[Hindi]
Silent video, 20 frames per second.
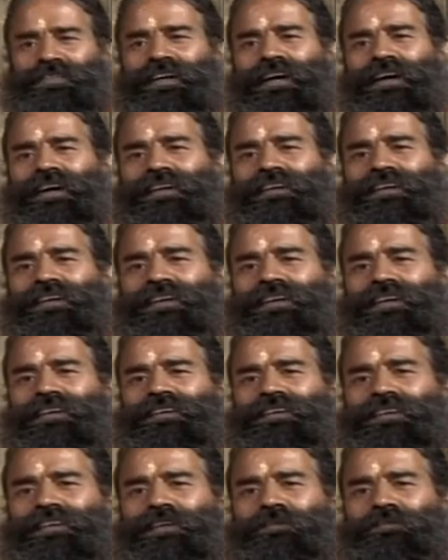जागन
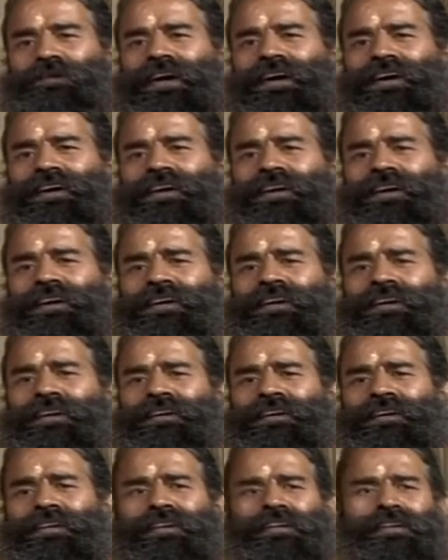की
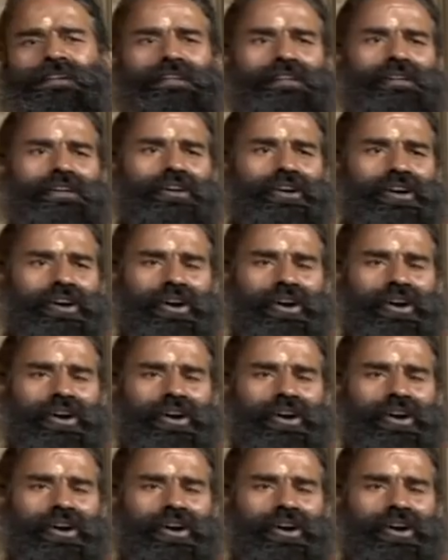बात